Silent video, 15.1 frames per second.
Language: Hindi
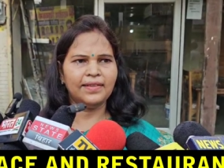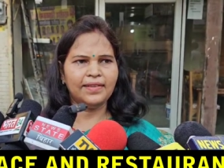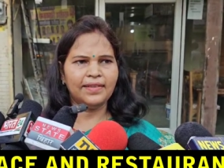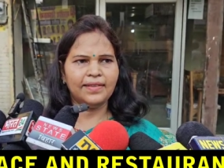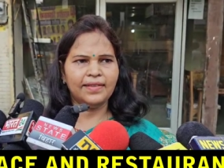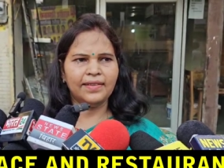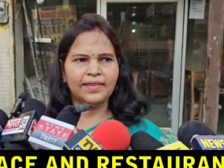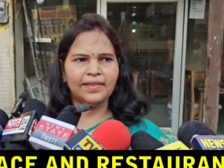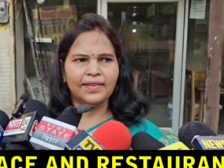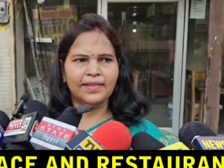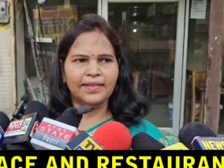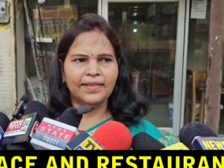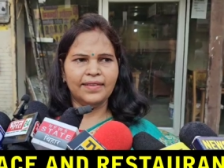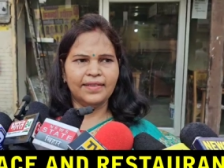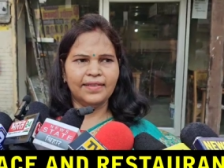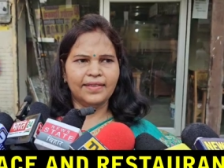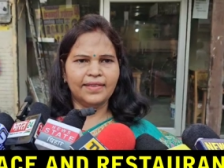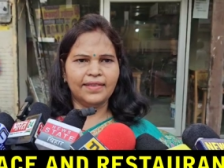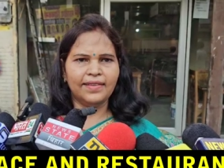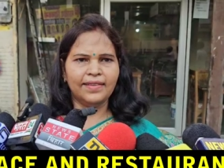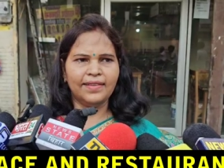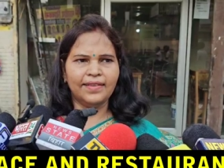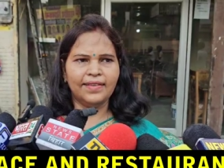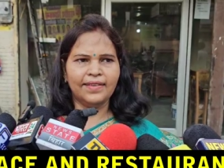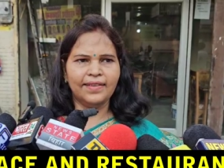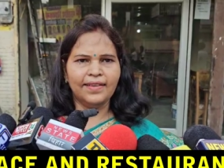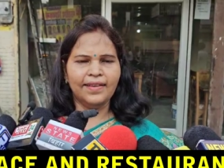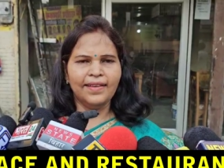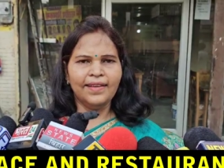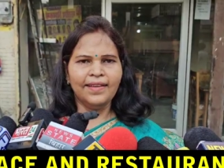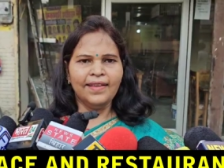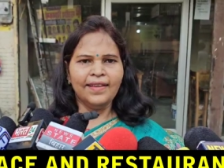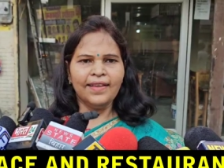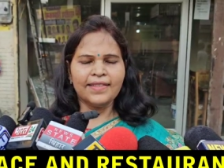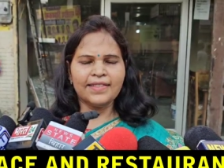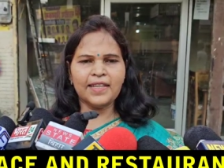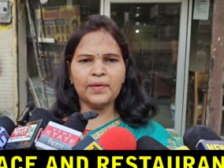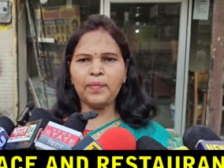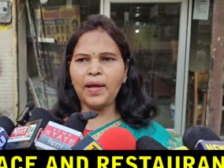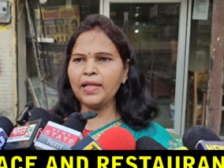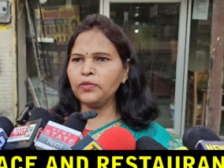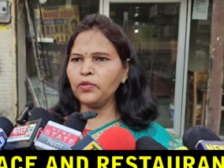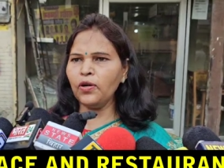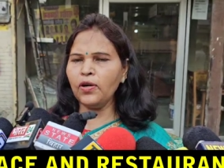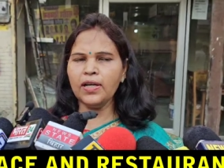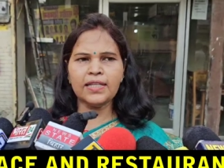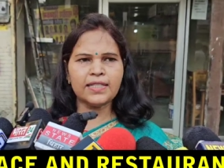क्या लोगों से जी मैं तो